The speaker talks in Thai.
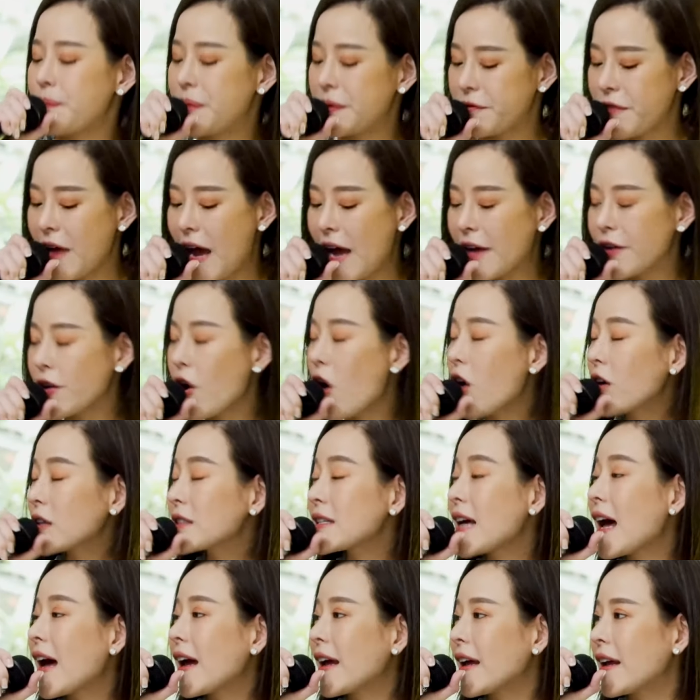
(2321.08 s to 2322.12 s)
แฟนนอก
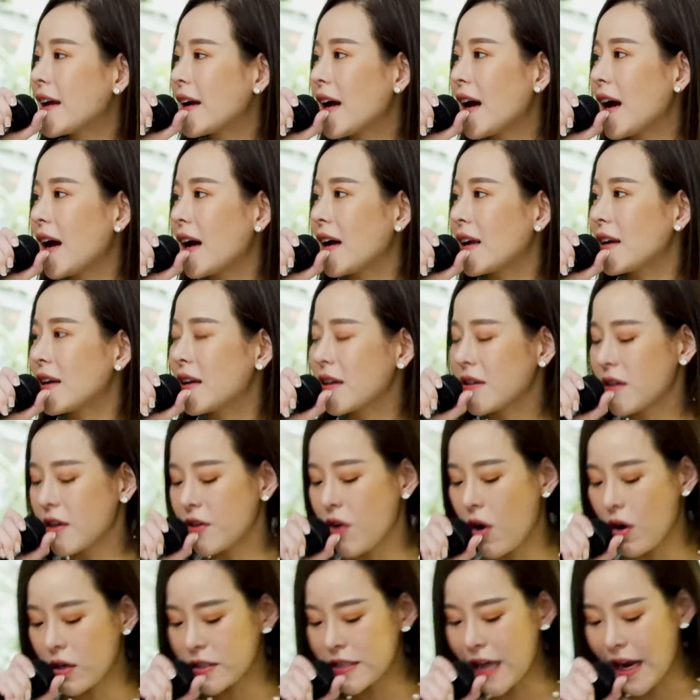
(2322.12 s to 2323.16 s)
ใจค่ะแล้วก็
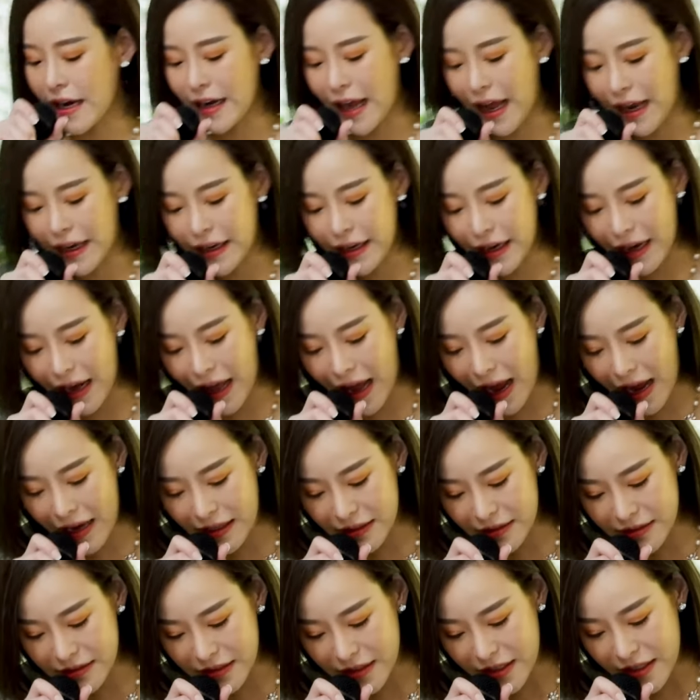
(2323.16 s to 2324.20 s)
นอกใจหลายครั้ง
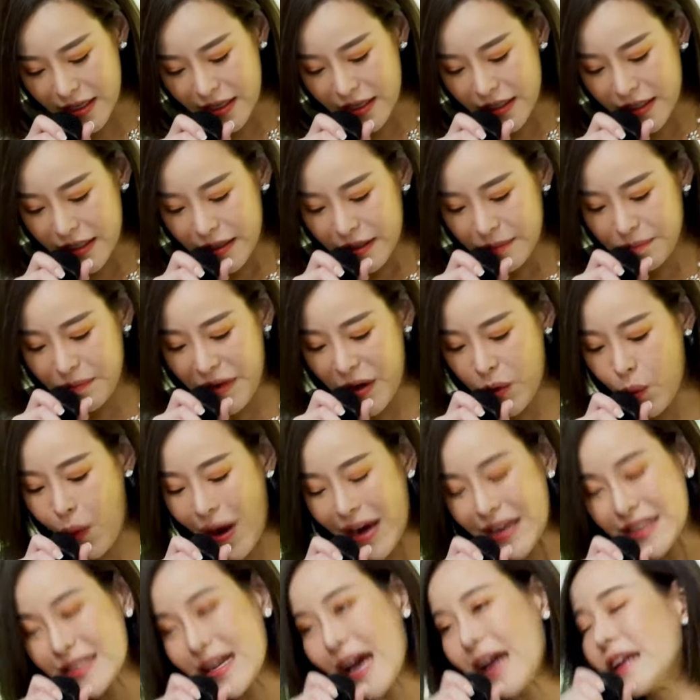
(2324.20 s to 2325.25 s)
ไม่
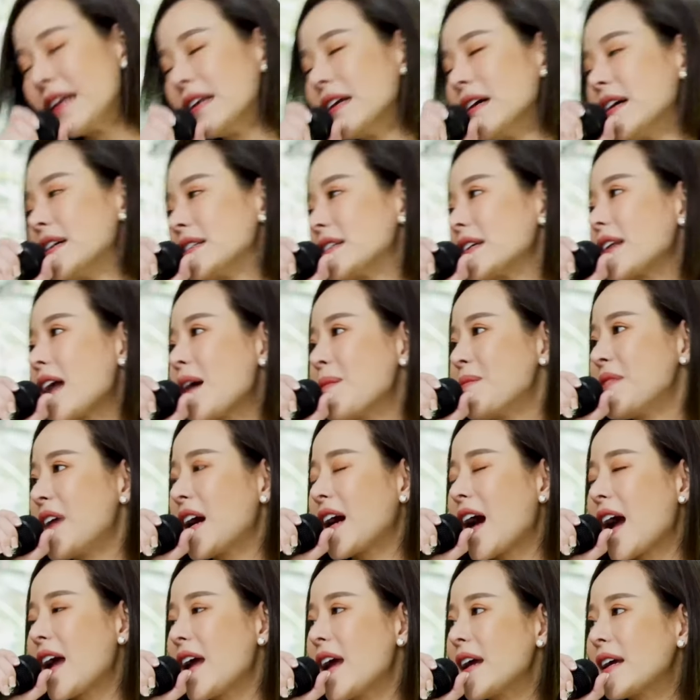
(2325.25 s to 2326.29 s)
ไว้ใจเลยจะทำยั
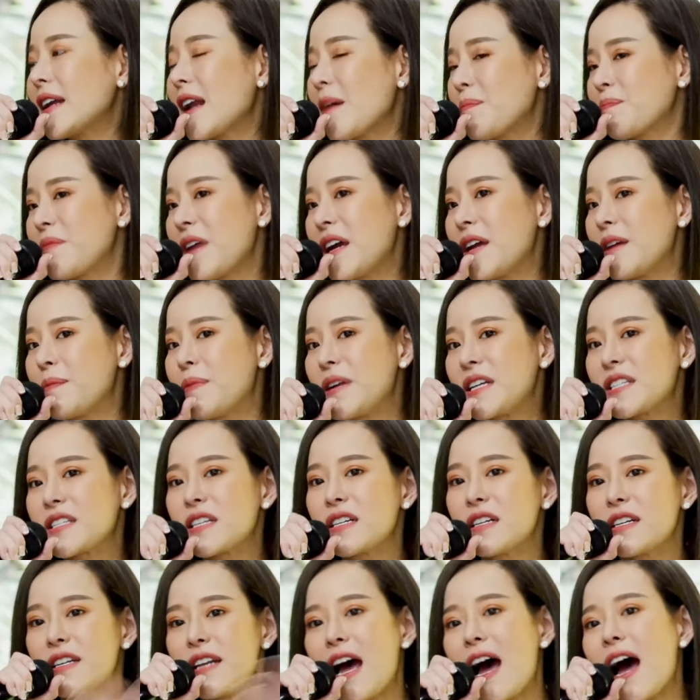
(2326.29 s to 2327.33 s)
งไงให้กลับไปเผ
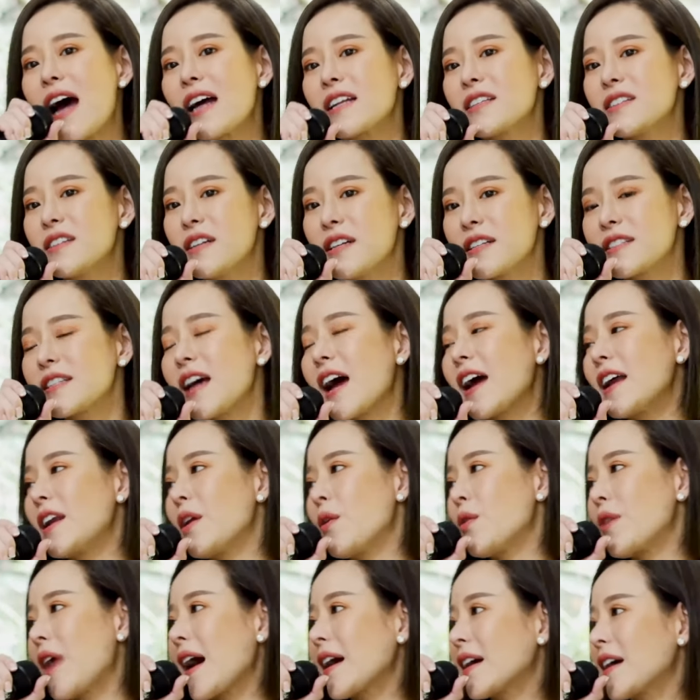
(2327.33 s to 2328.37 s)
ชิญหน้าเชื่อใจ
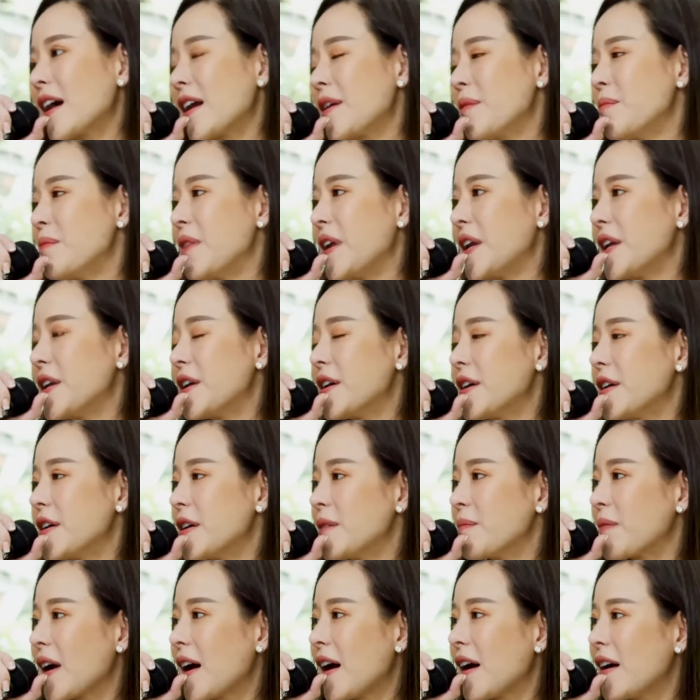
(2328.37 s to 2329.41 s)
แล้วรักกันเหมือนเดิ
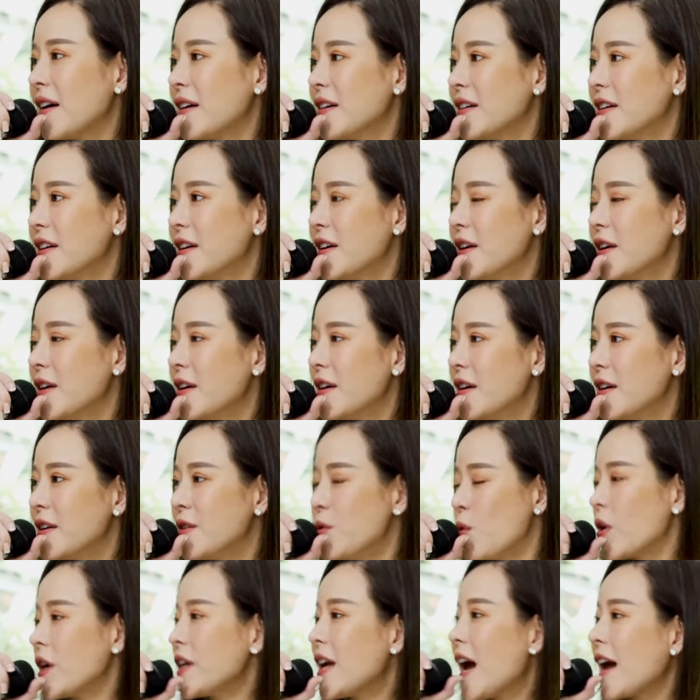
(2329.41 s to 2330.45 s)
มคะ
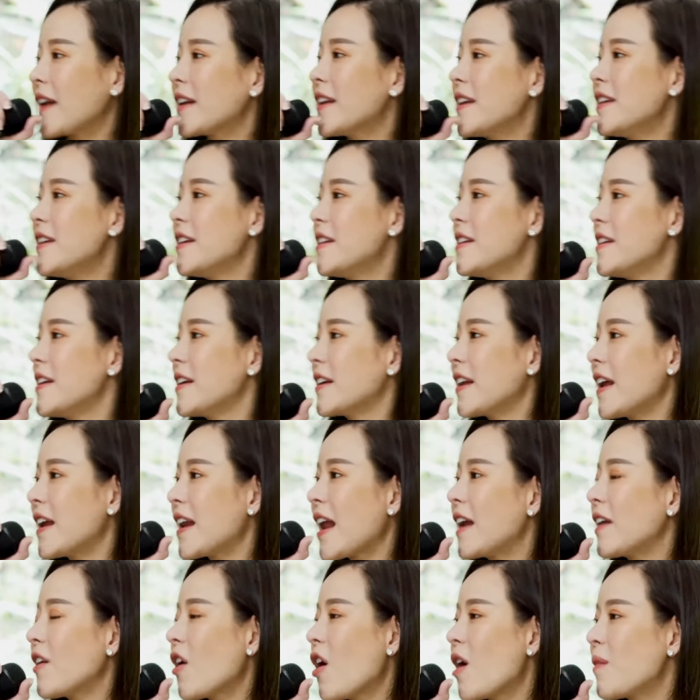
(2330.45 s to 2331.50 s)
หนูก็อยากได้ยินอีกห
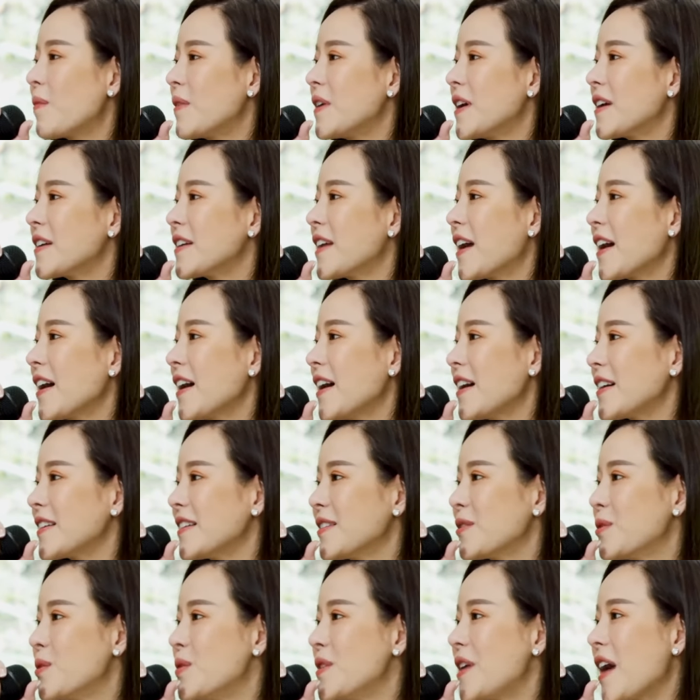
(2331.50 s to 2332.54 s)
ลายๆรอบเรื่องนี้ค่ะ
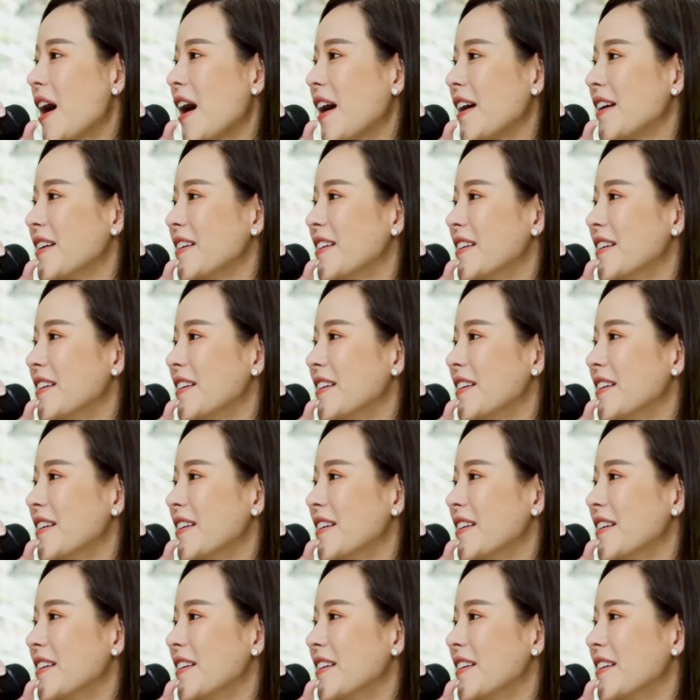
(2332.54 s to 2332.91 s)
คุณยาย